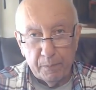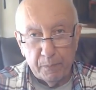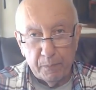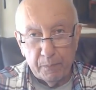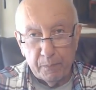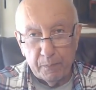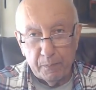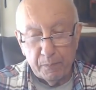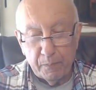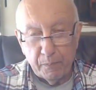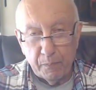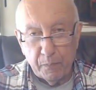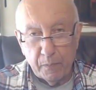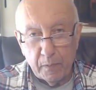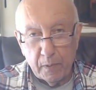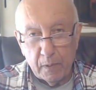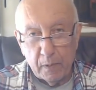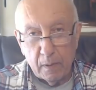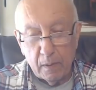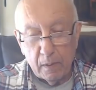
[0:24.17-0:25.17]
Понятно.
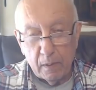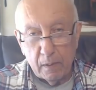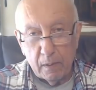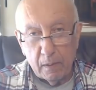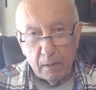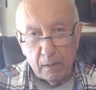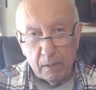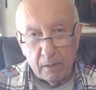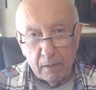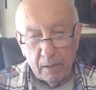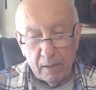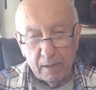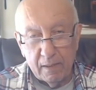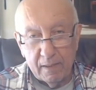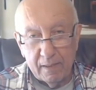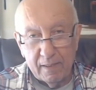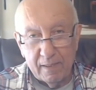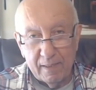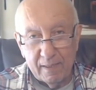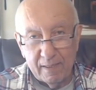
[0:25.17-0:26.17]

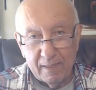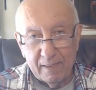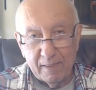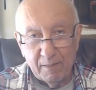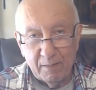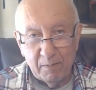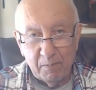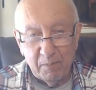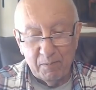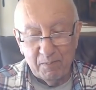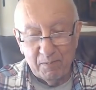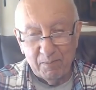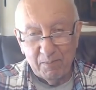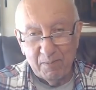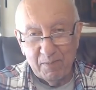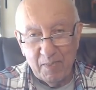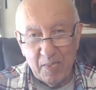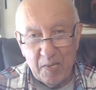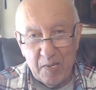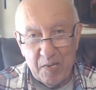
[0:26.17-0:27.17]
А вот о чем
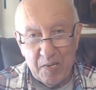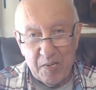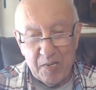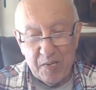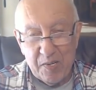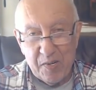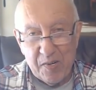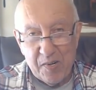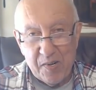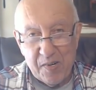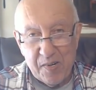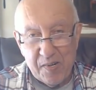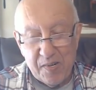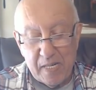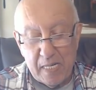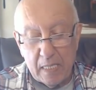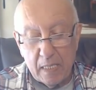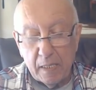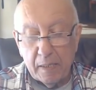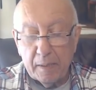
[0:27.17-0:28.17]
мне хотелось бы
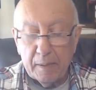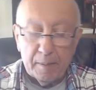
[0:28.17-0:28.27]
поговорить, но я